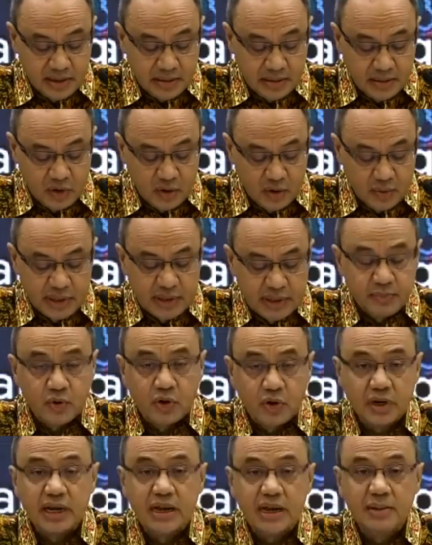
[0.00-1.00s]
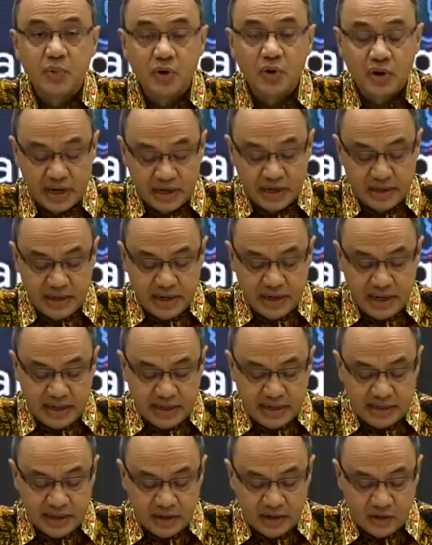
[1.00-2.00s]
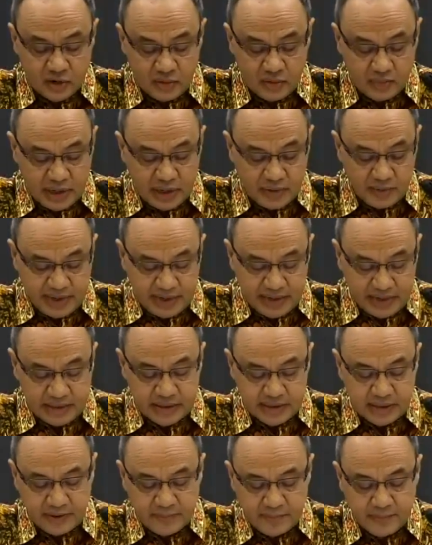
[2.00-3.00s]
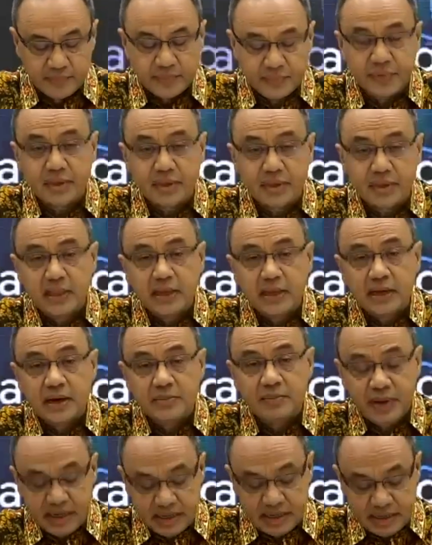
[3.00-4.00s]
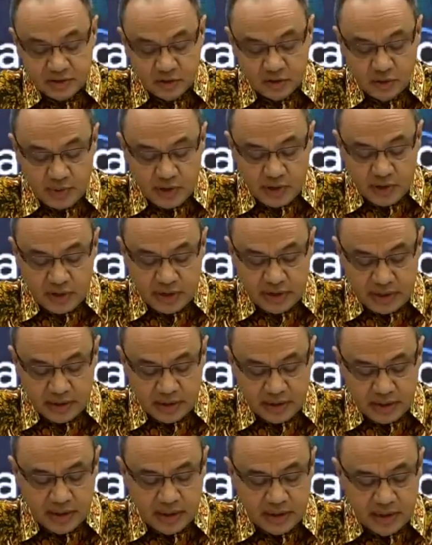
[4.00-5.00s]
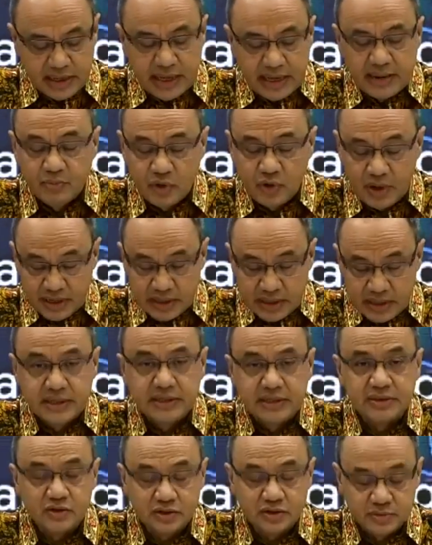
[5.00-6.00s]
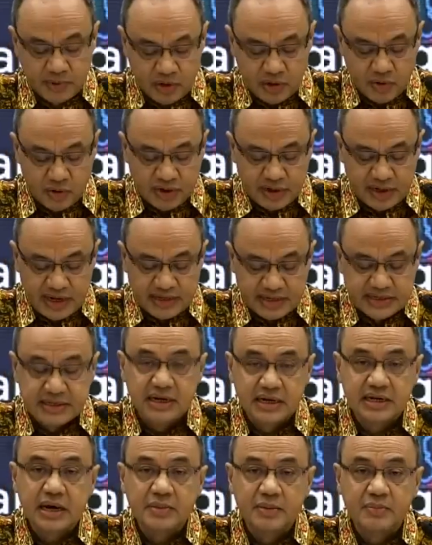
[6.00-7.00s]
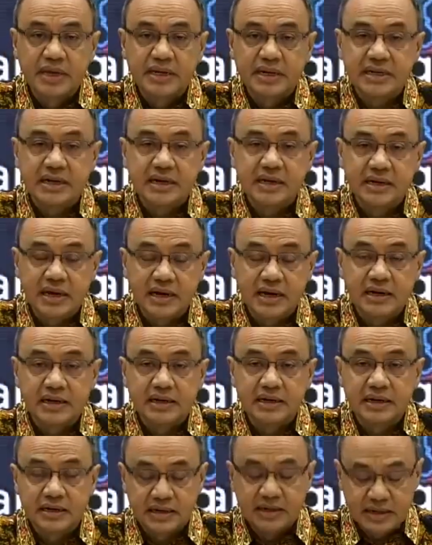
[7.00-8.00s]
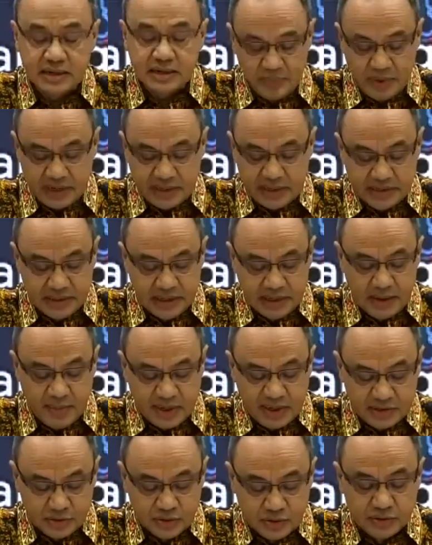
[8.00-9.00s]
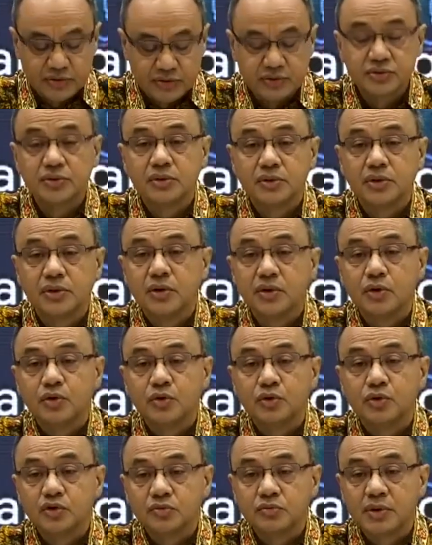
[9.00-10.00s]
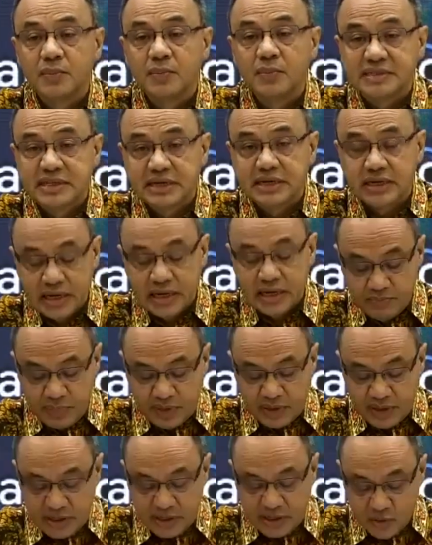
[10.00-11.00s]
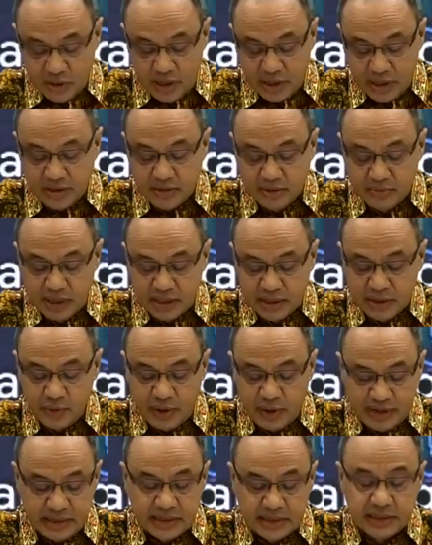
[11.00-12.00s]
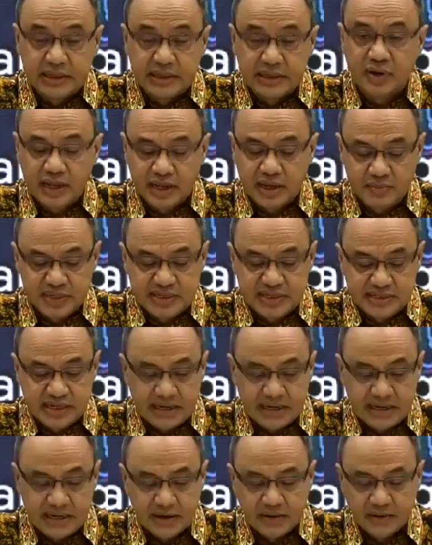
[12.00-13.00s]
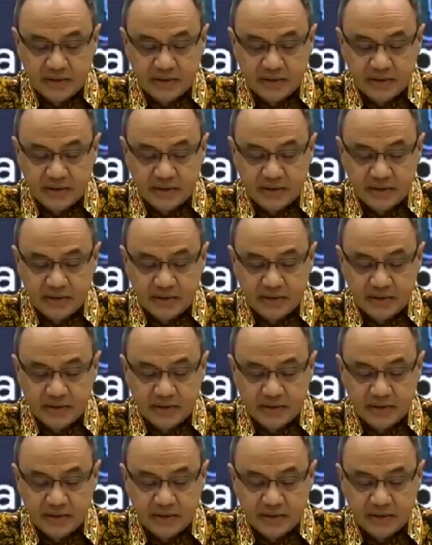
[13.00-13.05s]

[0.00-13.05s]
belum diperoleh laporan adanya korban WNI. KBRI telah berkon, eh, Kemlu RI terus berkoordinasi dengan KBRI Ankara dan KBRI di Damaskus untuk memastikan pelindungan bagi WNI di wilayah bencana.